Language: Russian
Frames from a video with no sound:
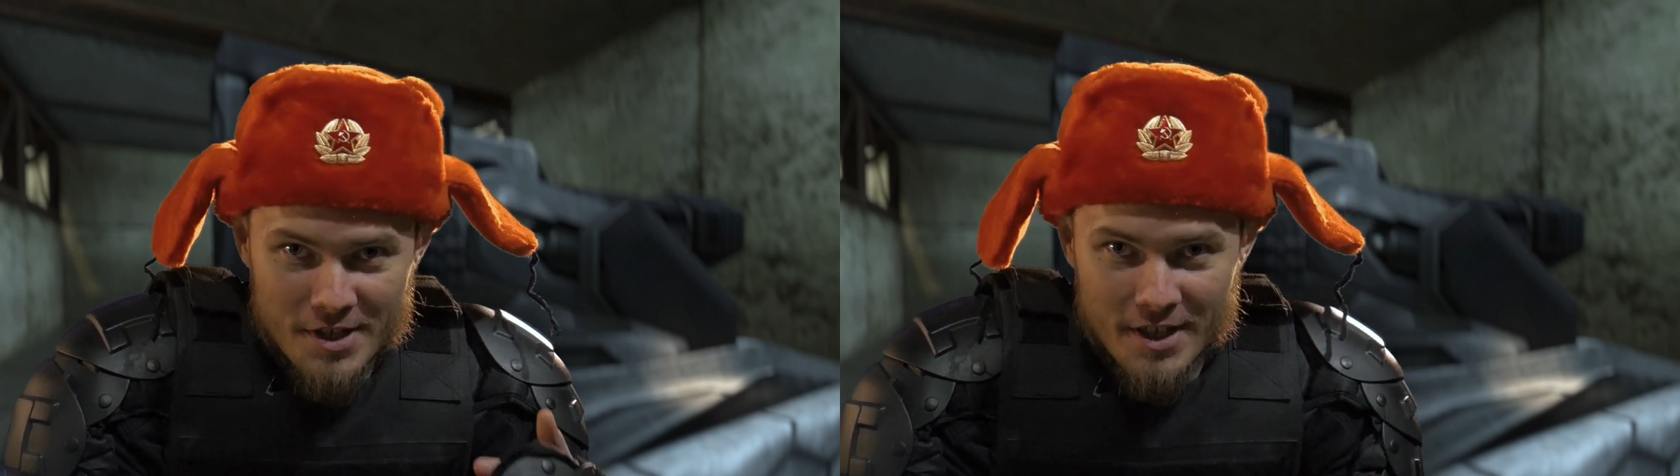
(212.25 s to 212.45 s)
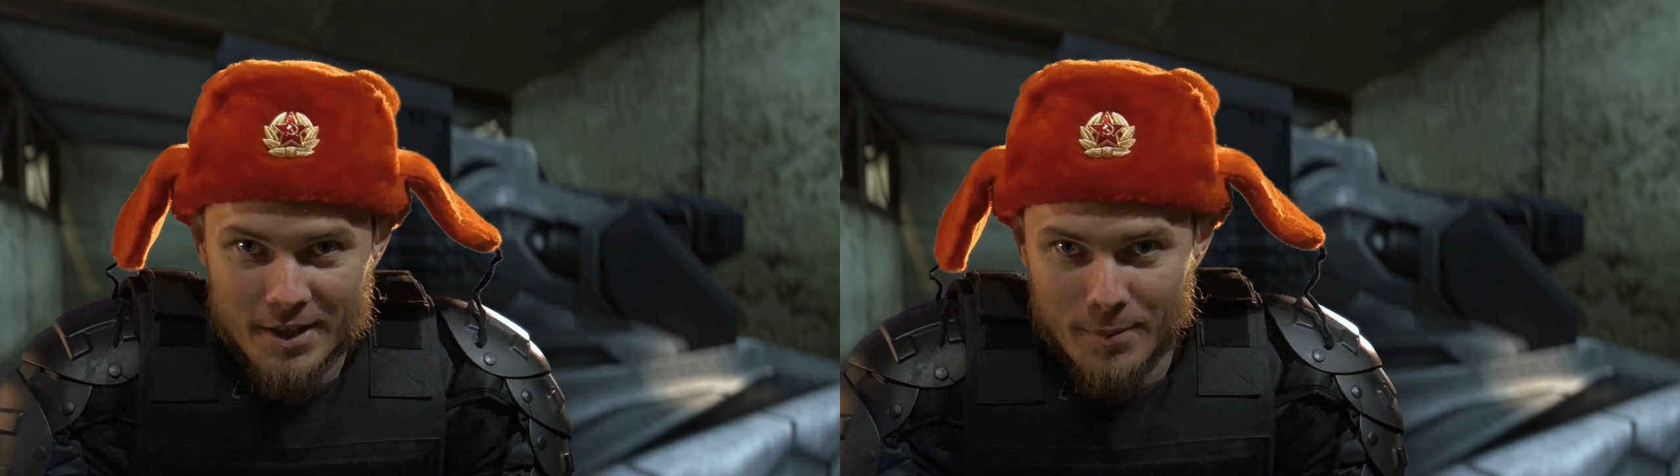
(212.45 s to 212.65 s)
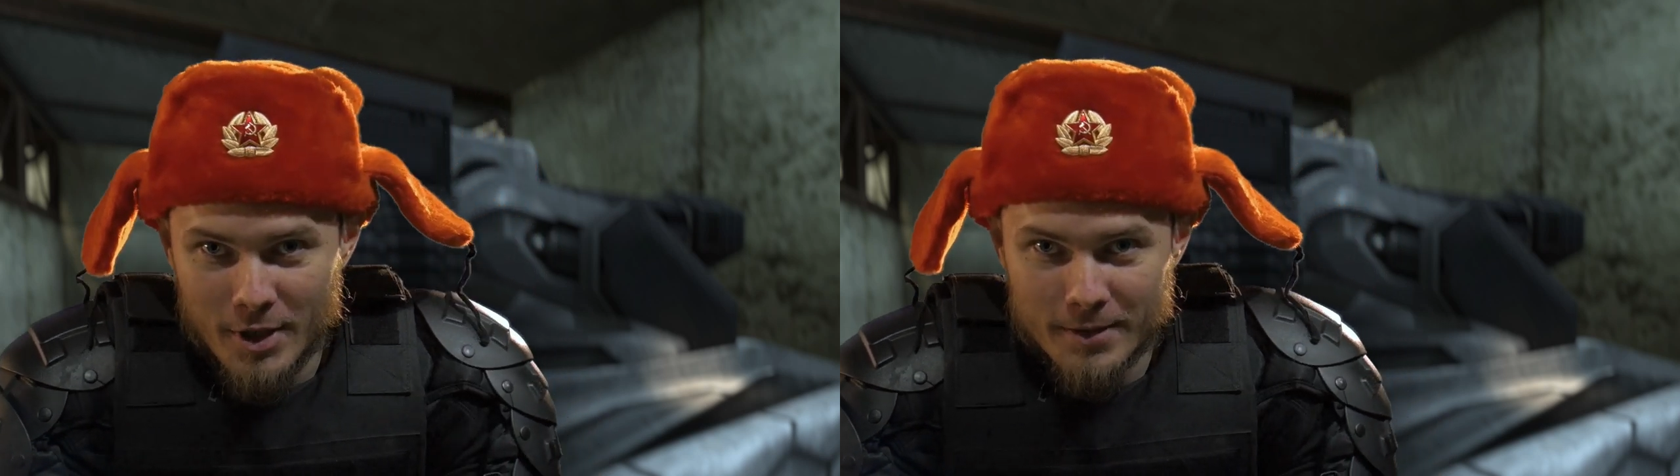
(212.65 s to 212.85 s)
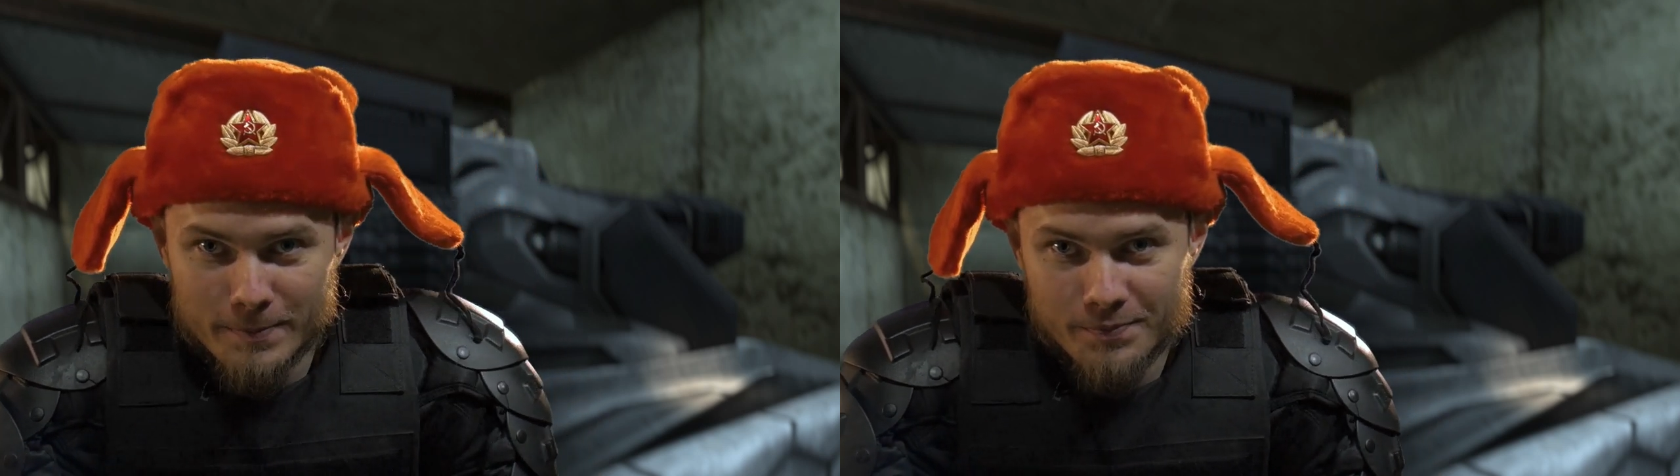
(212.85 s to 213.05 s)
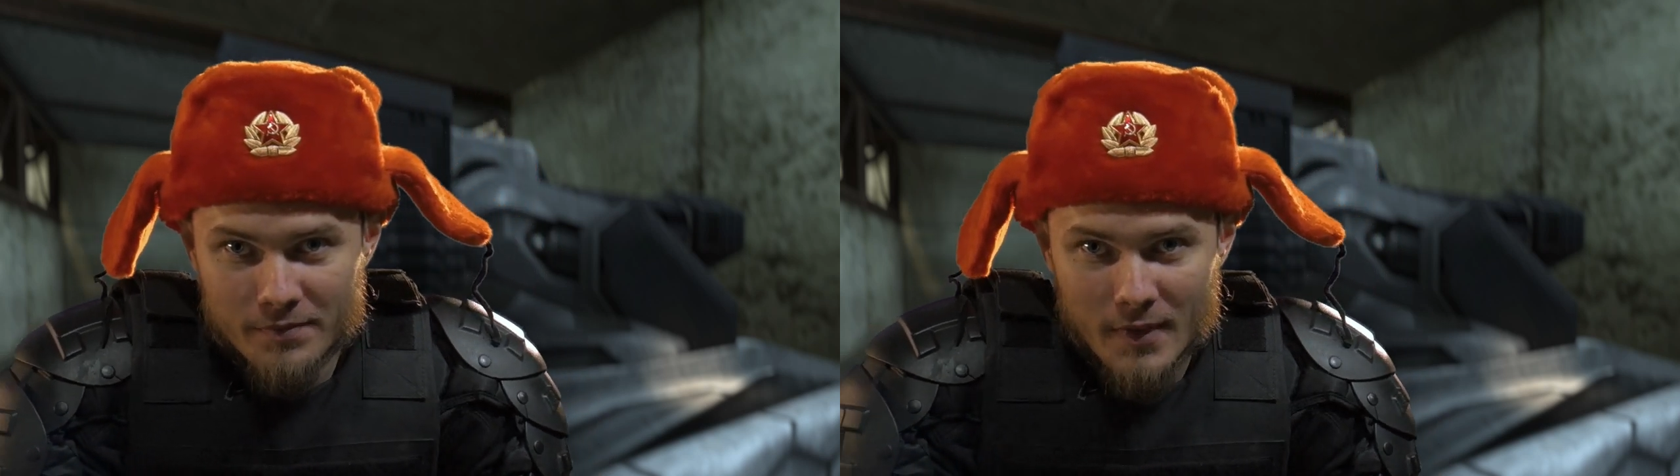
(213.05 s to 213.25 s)
кто не знает,
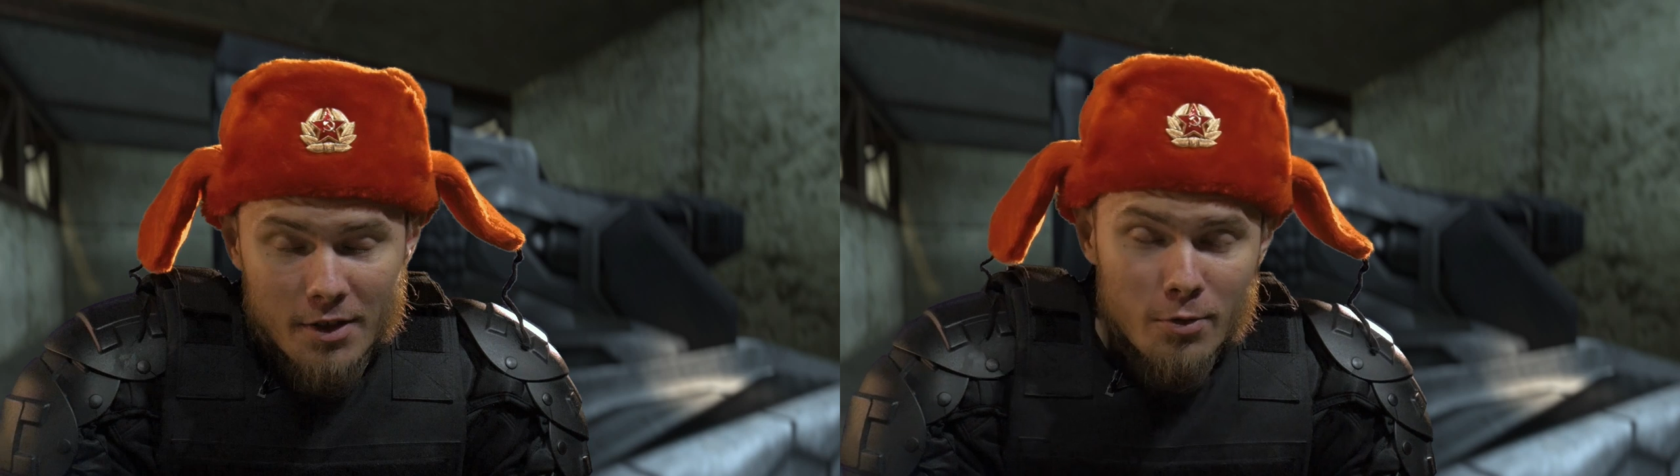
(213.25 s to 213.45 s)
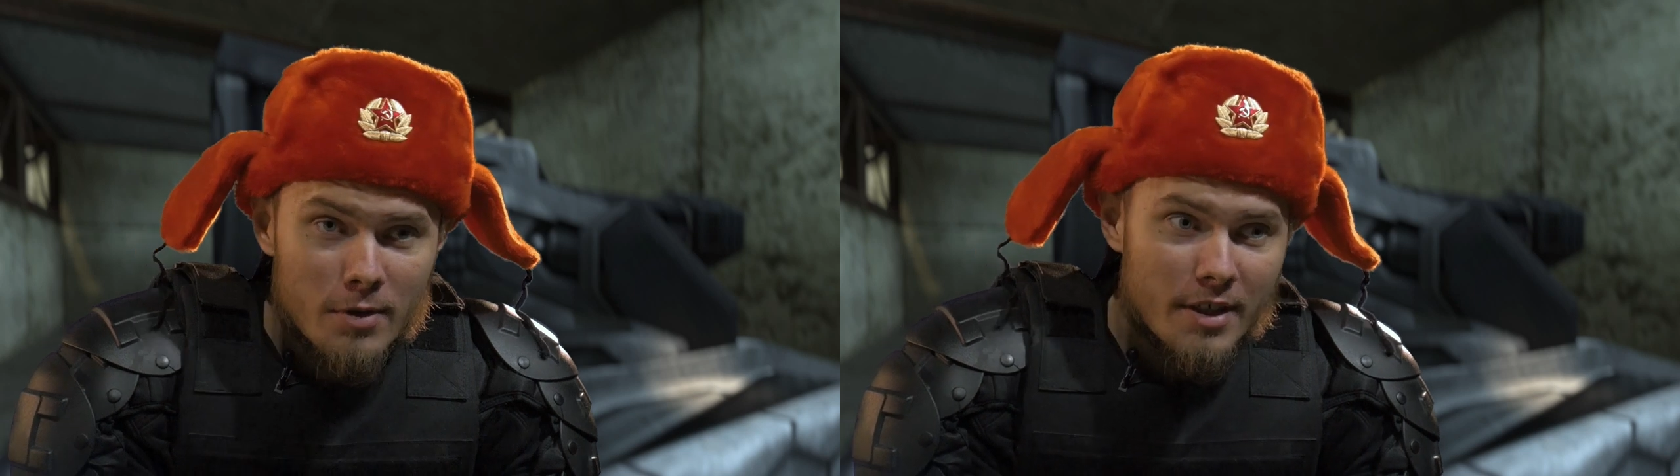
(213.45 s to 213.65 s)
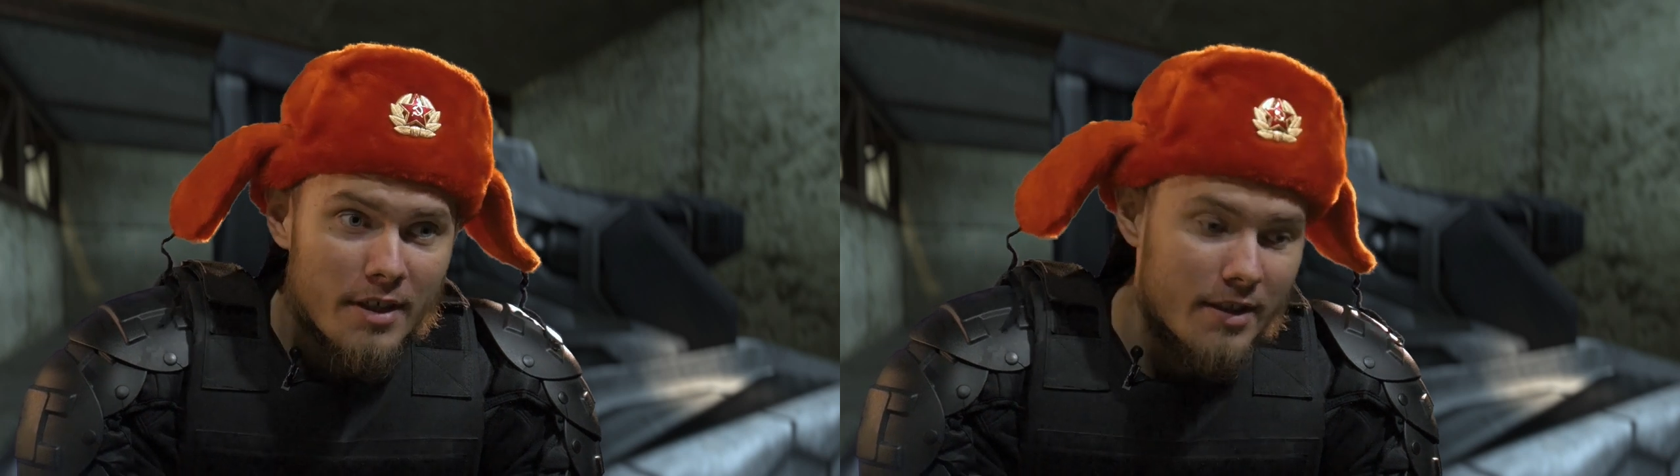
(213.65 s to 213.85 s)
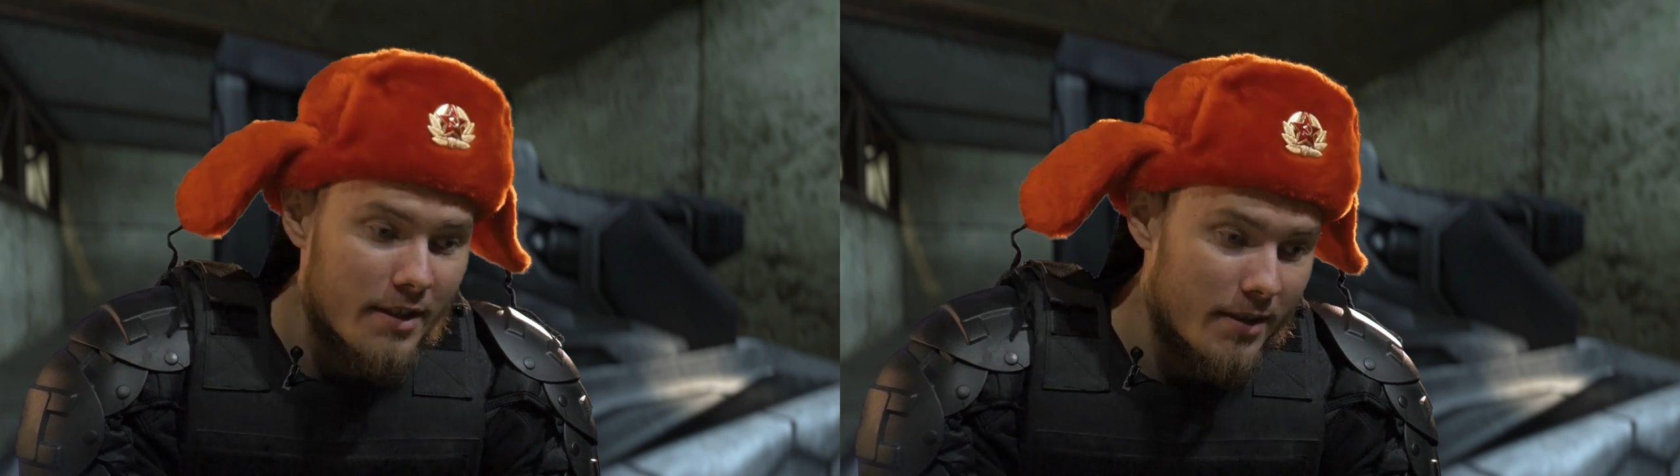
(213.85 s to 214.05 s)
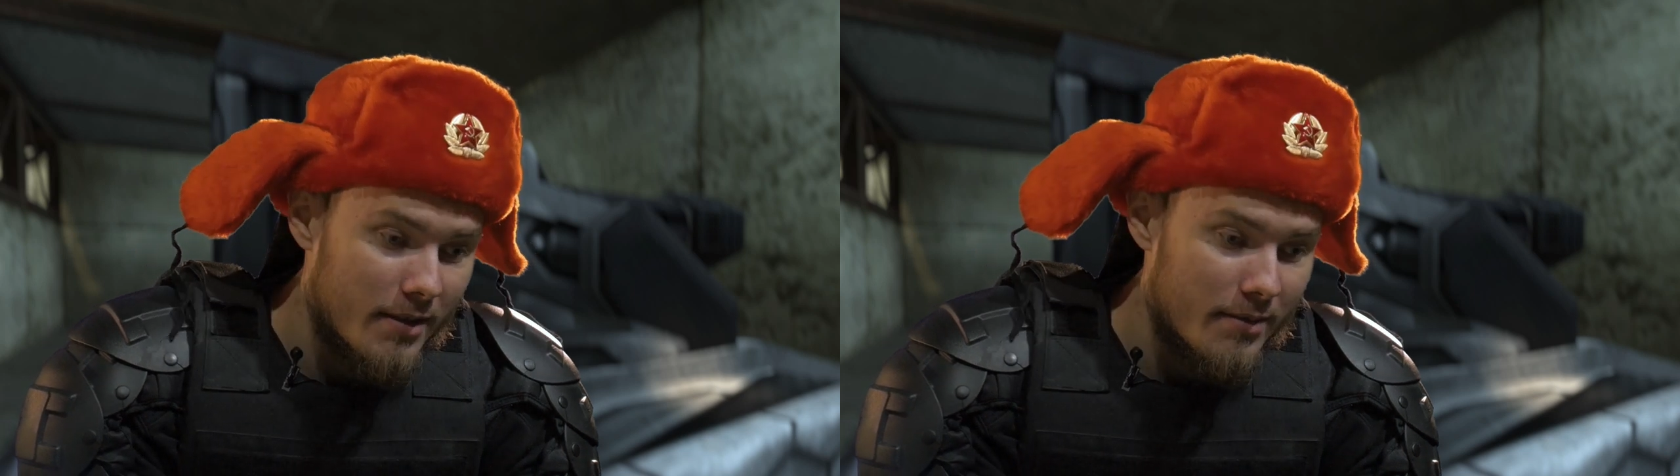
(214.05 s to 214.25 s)
ребят, Анюта –
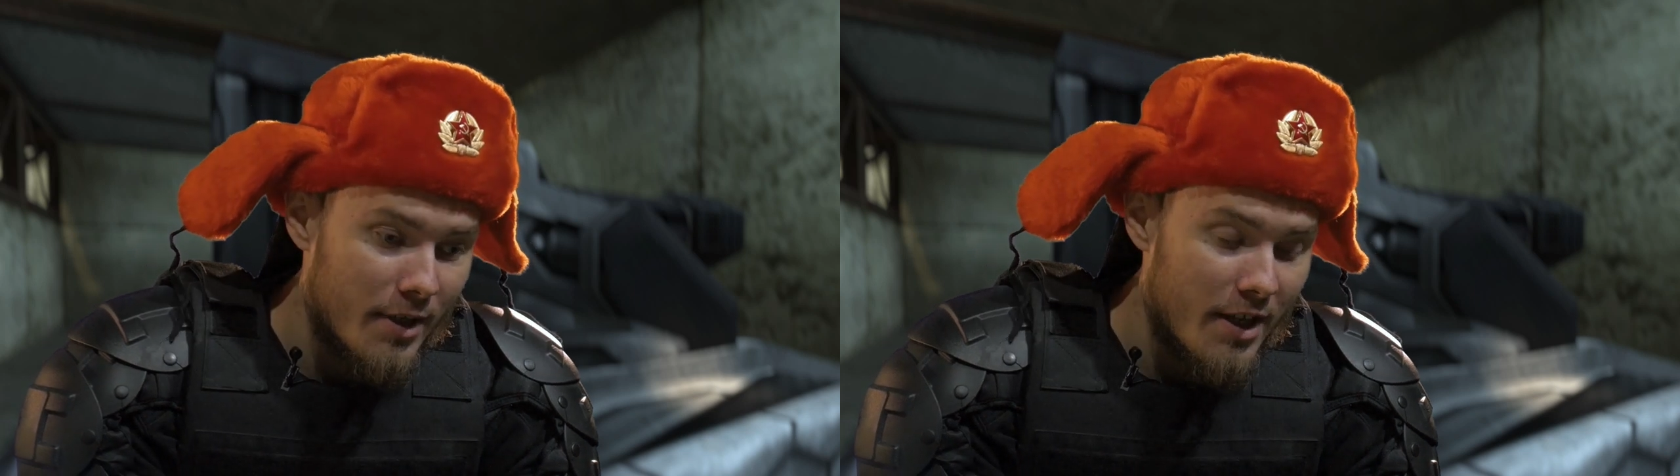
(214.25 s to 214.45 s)
это